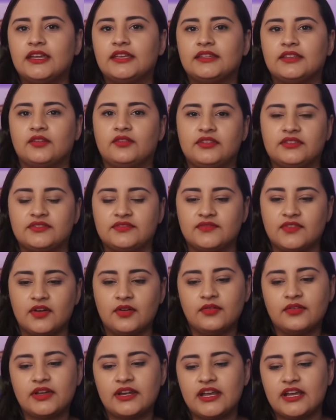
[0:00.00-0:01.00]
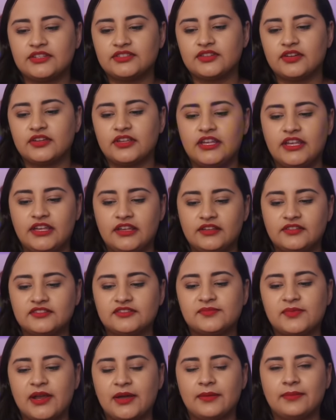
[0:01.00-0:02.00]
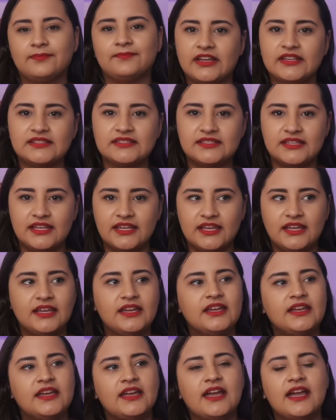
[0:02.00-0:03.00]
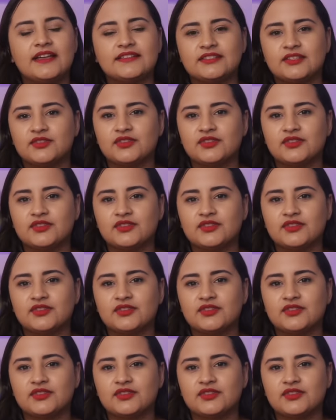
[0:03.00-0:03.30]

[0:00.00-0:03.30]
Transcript: Então eles vão criar joguinhos para fazer essa